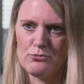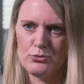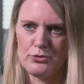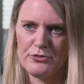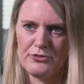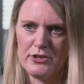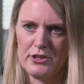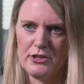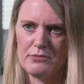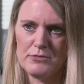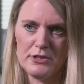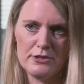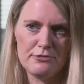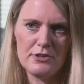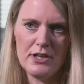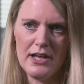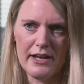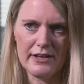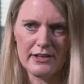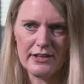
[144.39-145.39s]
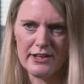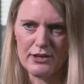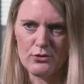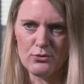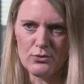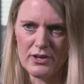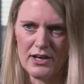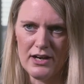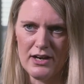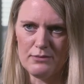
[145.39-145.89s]
wo sie nicht viel
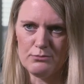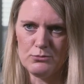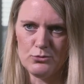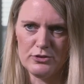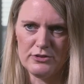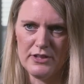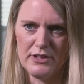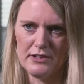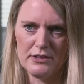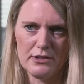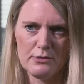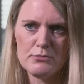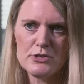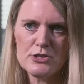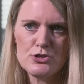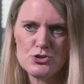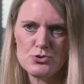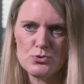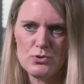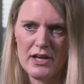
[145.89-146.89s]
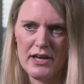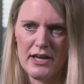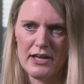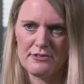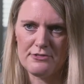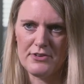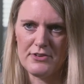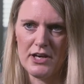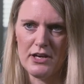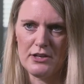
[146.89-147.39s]
Anregung haben durch andere Mitschüler
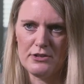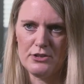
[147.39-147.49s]
etwa,